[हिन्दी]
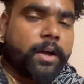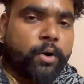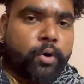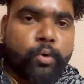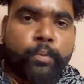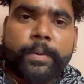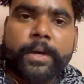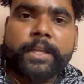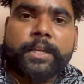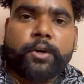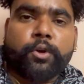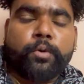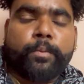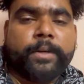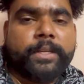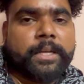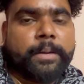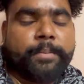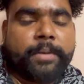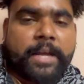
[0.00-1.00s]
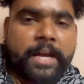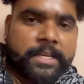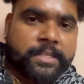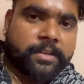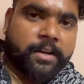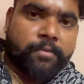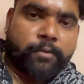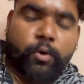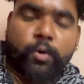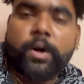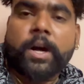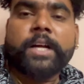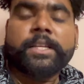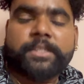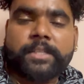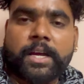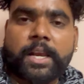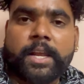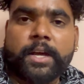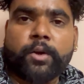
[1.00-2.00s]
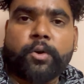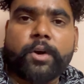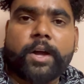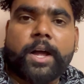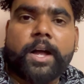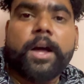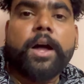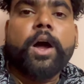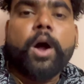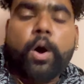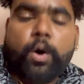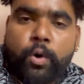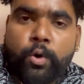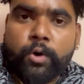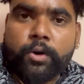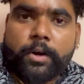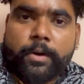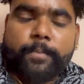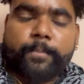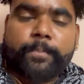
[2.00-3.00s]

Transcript: उम्मीद करूँ भी थमने आज का व्लॉग अच्छा लगेगा और